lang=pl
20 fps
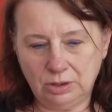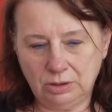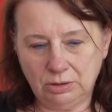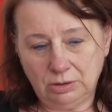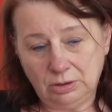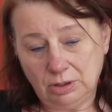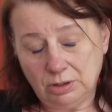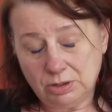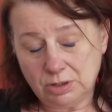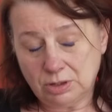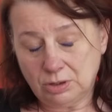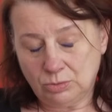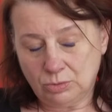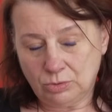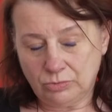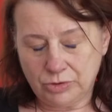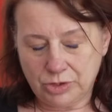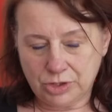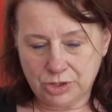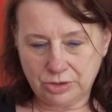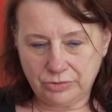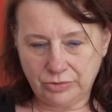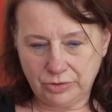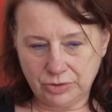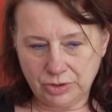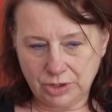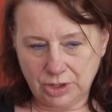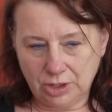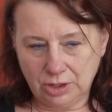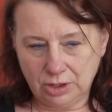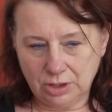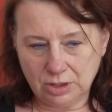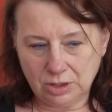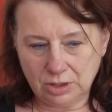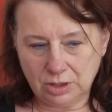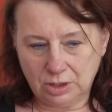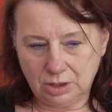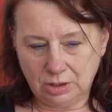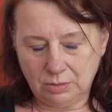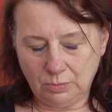i są również związane
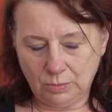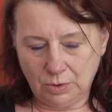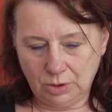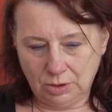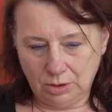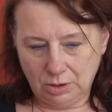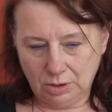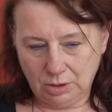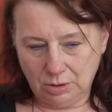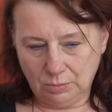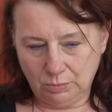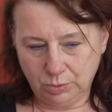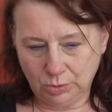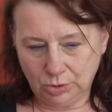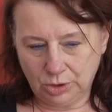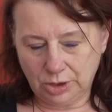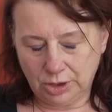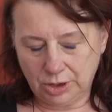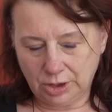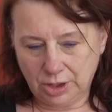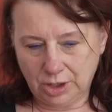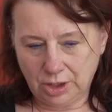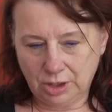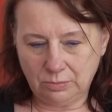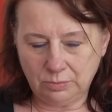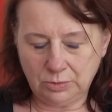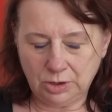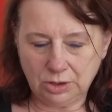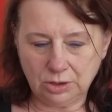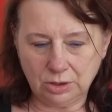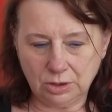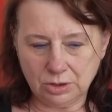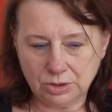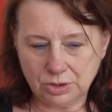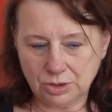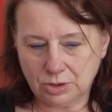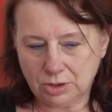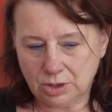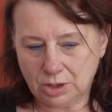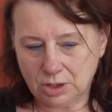z tym e, budynkiem, nie
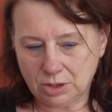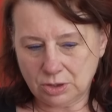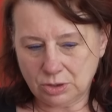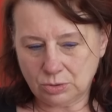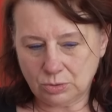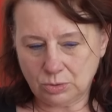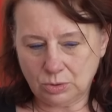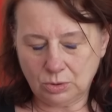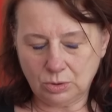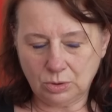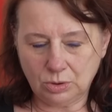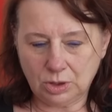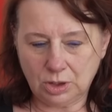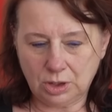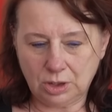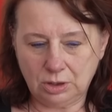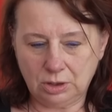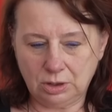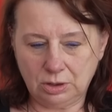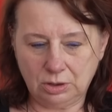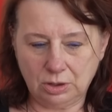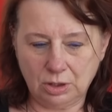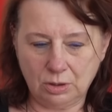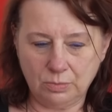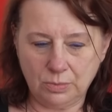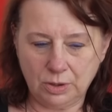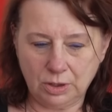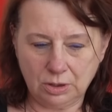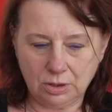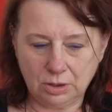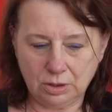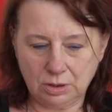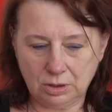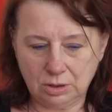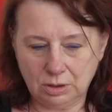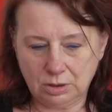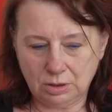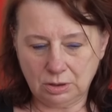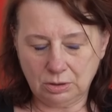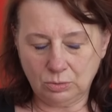tylko z okresu, kiedy Tomek
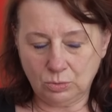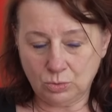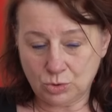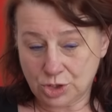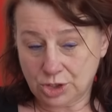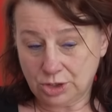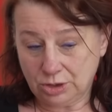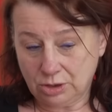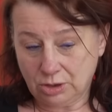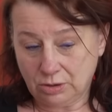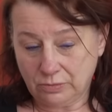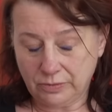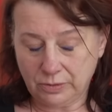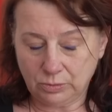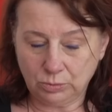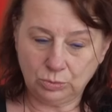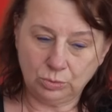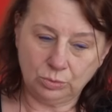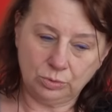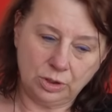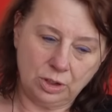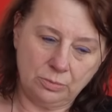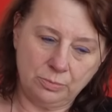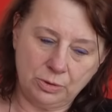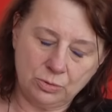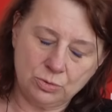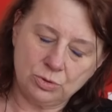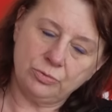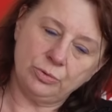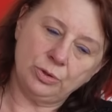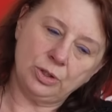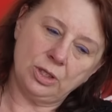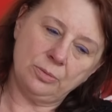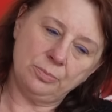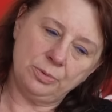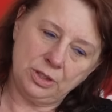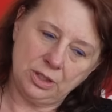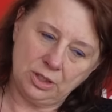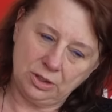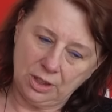e, urzędował tutaj, miał swój
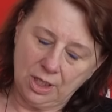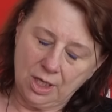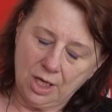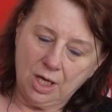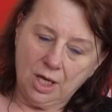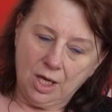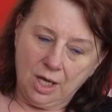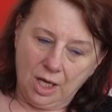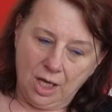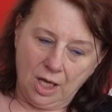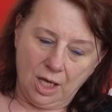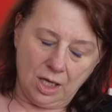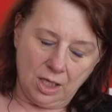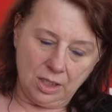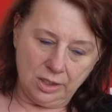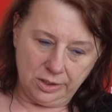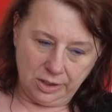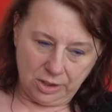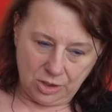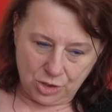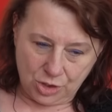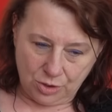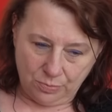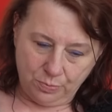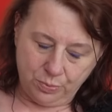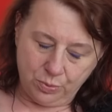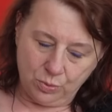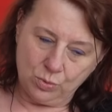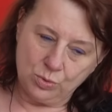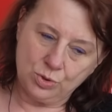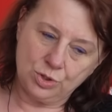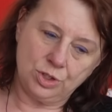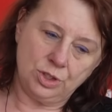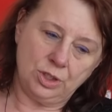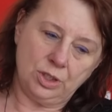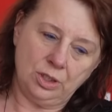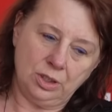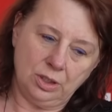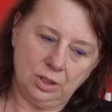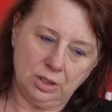gabinet, ale także
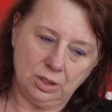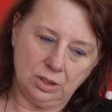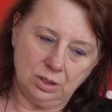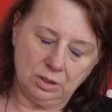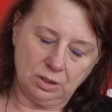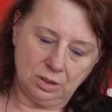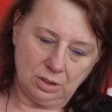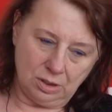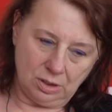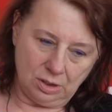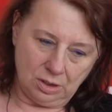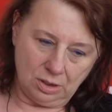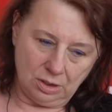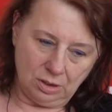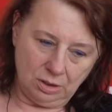później, kiedy